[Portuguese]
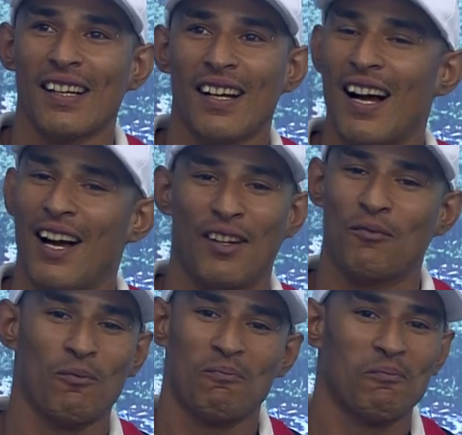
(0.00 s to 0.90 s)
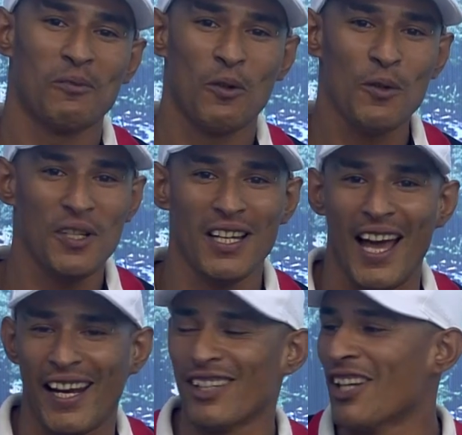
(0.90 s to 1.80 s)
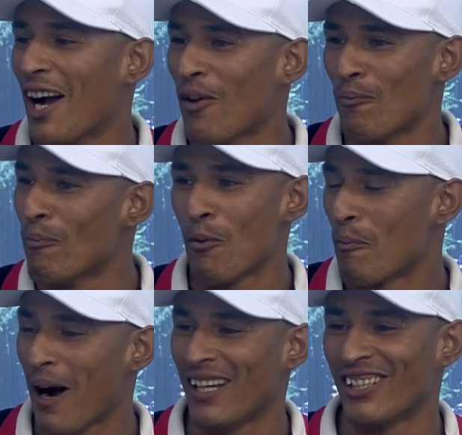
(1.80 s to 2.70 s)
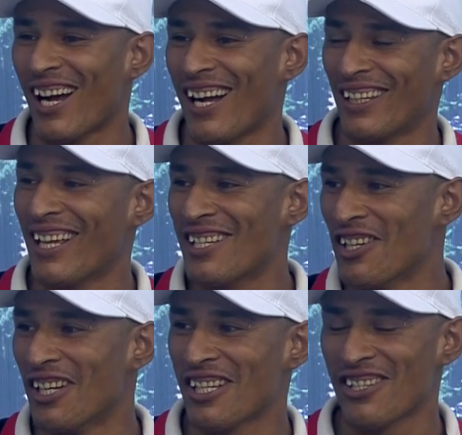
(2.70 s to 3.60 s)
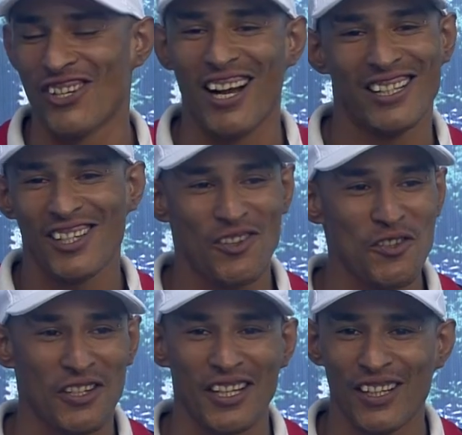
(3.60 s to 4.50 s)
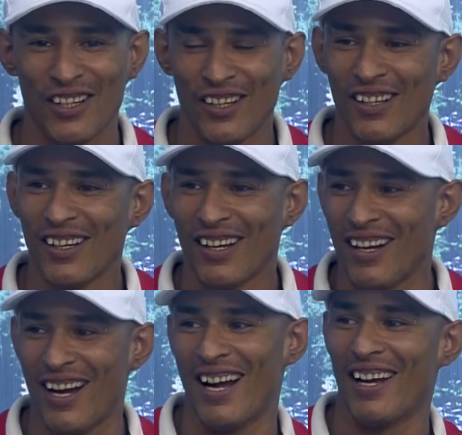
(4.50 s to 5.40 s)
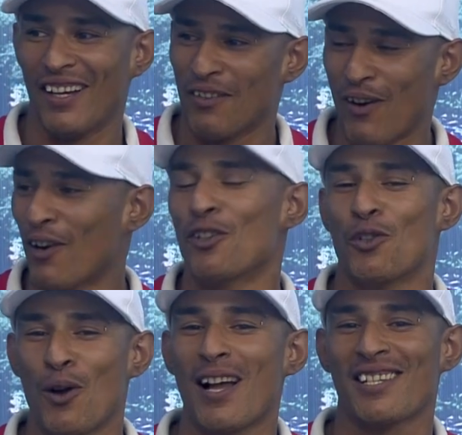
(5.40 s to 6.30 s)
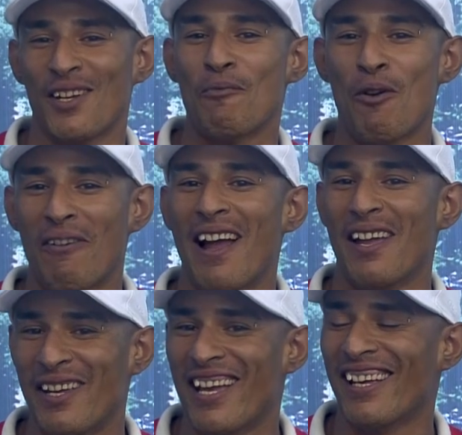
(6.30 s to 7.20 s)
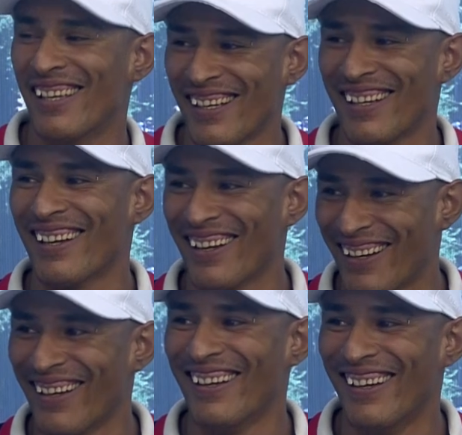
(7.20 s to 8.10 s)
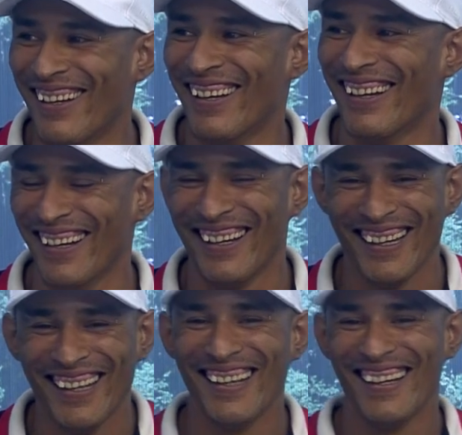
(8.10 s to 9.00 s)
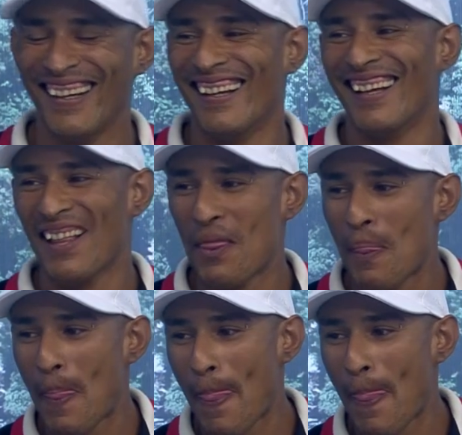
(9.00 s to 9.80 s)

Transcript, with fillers: Ah, considero ele já como um pai, já desde antes, já. já considero. E pro seu Bacondes? Ah, vai continuar sendo meu velhinho, hein? Fica com ciúme, não, meu seu Bacondes. Agora o Hugo tem dois